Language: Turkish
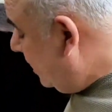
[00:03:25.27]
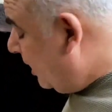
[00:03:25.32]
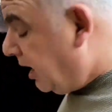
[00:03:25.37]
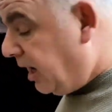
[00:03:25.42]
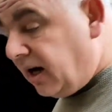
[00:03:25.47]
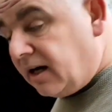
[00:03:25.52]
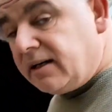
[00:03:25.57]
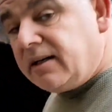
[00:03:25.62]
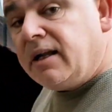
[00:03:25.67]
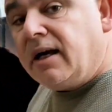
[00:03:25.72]

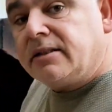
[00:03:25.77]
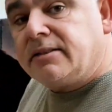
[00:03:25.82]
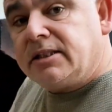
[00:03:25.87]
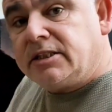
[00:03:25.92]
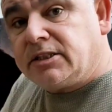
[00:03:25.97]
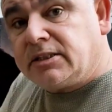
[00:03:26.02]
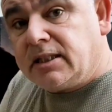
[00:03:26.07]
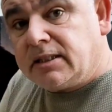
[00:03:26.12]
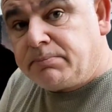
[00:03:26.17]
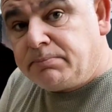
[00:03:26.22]
harlı
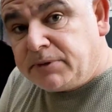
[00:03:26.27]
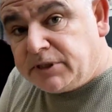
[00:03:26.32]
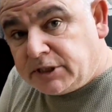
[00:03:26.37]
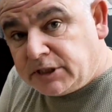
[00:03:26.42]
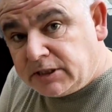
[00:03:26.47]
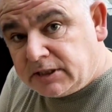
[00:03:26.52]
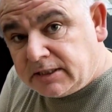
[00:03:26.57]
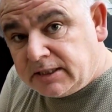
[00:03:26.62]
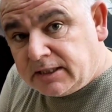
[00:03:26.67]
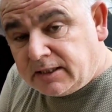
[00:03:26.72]
ateşte
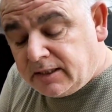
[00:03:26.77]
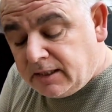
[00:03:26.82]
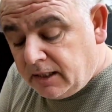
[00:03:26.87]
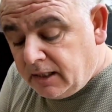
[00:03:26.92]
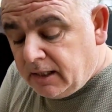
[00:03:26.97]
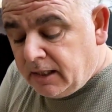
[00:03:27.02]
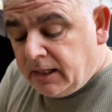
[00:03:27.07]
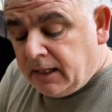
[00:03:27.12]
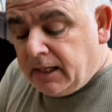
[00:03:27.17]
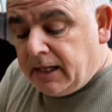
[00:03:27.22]
pişirdik.
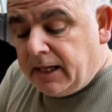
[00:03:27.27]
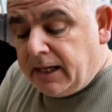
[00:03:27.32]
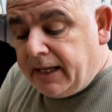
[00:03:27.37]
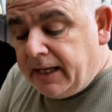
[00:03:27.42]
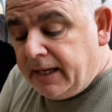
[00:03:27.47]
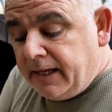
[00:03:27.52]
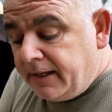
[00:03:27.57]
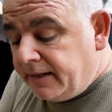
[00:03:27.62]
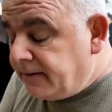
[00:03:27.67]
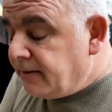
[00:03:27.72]

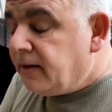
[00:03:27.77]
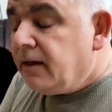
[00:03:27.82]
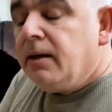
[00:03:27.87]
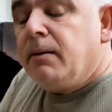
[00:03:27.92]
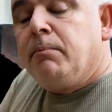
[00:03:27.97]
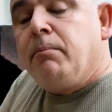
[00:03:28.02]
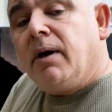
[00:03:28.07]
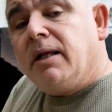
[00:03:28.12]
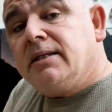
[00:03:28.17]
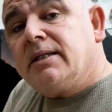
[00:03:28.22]
Eğer
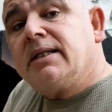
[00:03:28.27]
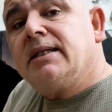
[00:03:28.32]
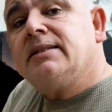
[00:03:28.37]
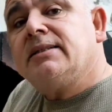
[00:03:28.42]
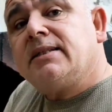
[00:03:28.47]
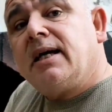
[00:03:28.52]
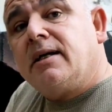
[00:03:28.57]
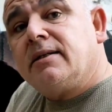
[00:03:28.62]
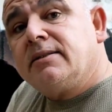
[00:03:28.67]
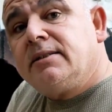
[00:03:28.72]
balık
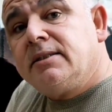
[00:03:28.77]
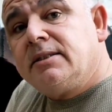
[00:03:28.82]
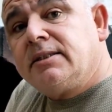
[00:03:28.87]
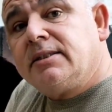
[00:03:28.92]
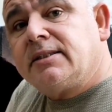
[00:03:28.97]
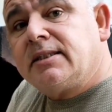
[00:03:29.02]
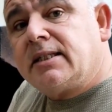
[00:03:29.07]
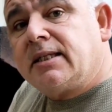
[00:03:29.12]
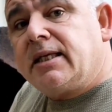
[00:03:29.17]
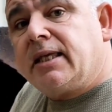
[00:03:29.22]

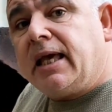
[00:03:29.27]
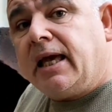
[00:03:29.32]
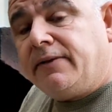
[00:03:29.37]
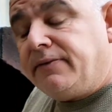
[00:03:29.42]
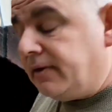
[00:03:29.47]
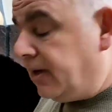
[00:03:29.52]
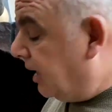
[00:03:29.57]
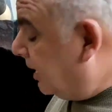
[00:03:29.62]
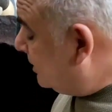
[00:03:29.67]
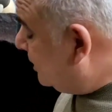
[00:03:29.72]
kızartırken
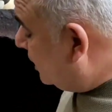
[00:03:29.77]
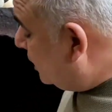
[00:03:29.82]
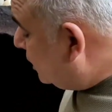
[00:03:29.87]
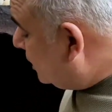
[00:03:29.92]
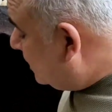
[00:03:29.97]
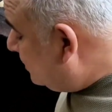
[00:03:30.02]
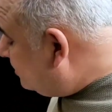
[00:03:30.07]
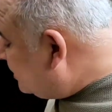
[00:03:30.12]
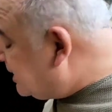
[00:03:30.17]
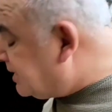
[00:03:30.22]

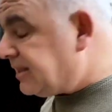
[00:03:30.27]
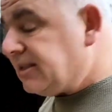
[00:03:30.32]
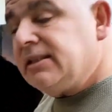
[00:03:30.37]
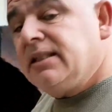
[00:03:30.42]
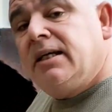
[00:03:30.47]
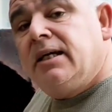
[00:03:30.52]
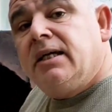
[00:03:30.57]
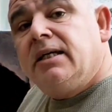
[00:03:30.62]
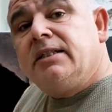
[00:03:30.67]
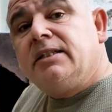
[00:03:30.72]
ateşimiz
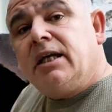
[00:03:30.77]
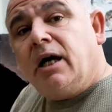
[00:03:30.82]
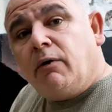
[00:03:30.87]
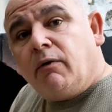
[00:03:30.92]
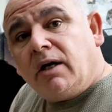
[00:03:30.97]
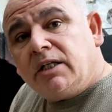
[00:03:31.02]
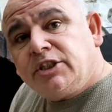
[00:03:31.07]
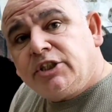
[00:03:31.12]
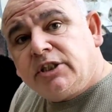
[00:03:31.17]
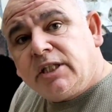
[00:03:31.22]

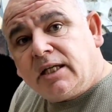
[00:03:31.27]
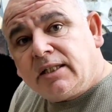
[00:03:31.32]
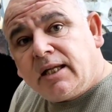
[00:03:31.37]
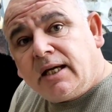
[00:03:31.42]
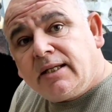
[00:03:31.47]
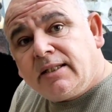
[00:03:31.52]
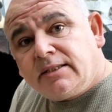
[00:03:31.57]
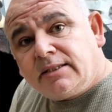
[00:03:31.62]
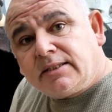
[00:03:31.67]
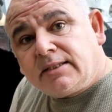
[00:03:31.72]
yavaş
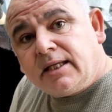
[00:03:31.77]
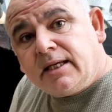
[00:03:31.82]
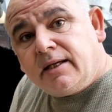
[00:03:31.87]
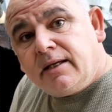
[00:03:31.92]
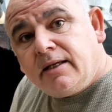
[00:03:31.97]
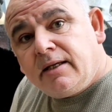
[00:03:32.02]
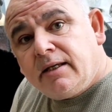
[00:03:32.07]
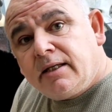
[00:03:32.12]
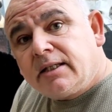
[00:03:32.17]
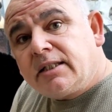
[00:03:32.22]
yanar ise
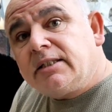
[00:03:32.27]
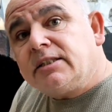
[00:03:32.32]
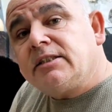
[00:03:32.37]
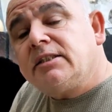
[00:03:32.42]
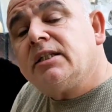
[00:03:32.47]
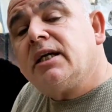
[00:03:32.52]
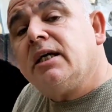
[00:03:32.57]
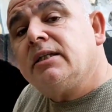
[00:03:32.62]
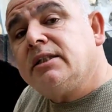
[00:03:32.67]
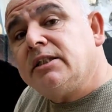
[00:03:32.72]

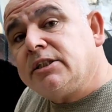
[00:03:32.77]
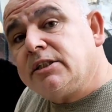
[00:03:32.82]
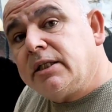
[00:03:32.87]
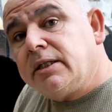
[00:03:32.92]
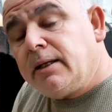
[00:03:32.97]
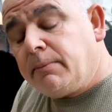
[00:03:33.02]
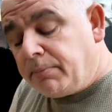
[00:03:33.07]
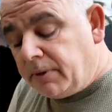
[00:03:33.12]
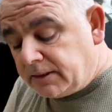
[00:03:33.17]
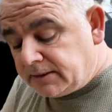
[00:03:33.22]
kısık ateşte
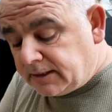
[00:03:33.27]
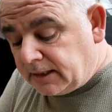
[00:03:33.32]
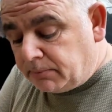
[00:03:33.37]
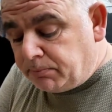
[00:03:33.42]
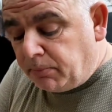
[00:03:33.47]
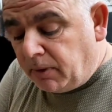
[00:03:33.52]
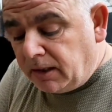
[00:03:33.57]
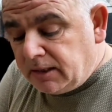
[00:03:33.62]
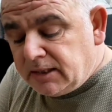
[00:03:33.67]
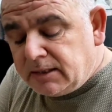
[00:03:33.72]
yaparsak
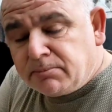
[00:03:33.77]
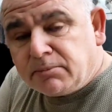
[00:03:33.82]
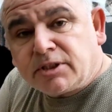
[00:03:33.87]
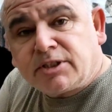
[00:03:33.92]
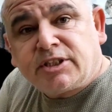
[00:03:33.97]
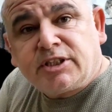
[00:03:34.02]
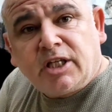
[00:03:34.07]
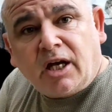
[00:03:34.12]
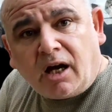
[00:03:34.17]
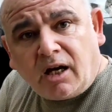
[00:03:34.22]

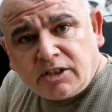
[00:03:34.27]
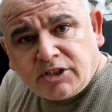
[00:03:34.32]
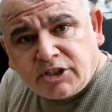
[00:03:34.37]
balığımız yağa